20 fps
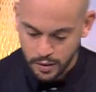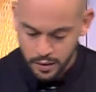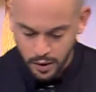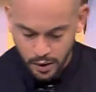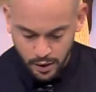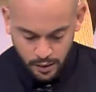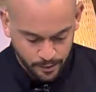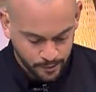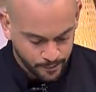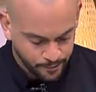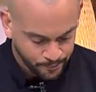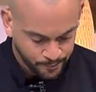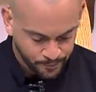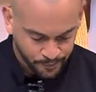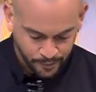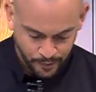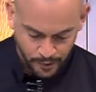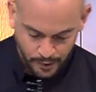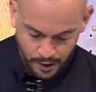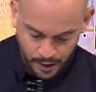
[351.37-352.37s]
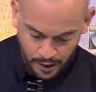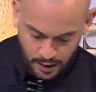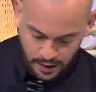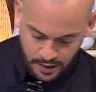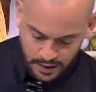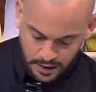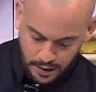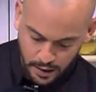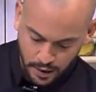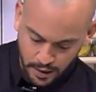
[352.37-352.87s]
طيب
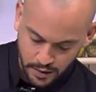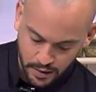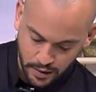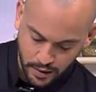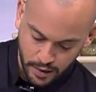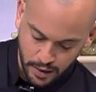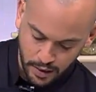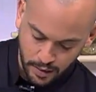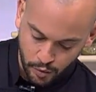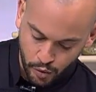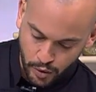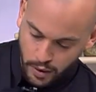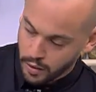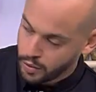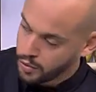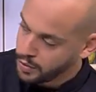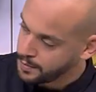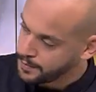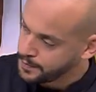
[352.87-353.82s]
هنزل عصير الليمون اهو